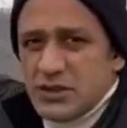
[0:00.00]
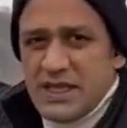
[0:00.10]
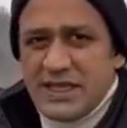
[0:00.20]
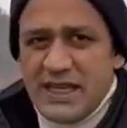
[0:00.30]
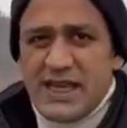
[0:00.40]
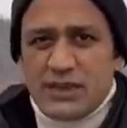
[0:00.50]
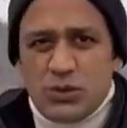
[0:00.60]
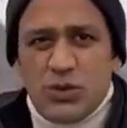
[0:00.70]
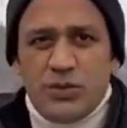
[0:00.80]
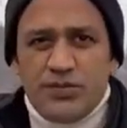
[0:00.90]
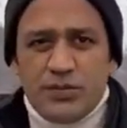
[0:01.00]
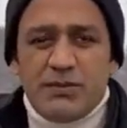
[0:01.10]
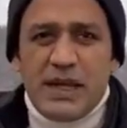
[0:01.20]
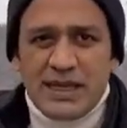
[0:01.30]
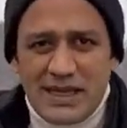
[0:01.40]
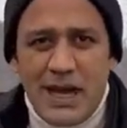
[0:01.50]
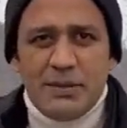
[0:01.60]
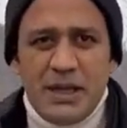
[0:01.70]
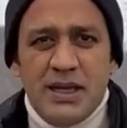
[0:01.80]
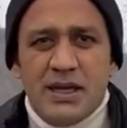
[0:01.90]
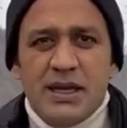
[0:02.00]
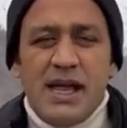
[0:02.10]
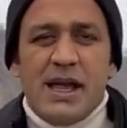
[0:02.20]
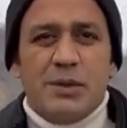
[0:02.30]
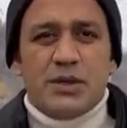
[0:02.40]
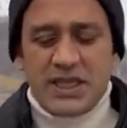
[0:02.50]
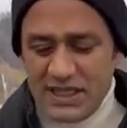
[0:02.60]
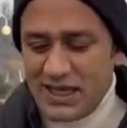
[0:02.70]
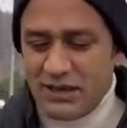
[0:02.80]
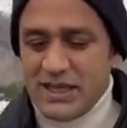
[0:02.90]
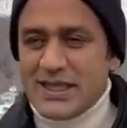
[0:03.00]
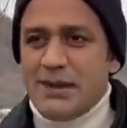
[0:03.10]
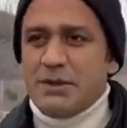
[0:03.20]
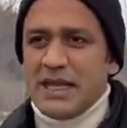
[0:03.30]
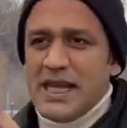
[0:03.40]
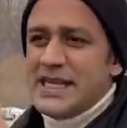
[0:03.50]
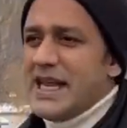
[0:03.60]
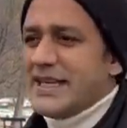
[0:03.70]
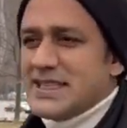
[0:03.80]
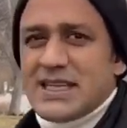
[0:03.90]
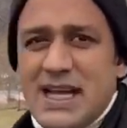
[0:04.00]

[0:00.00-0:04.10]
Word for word: জন্য এখানে এত মানে দামি এবং কি কারণে দামি এই লেকটার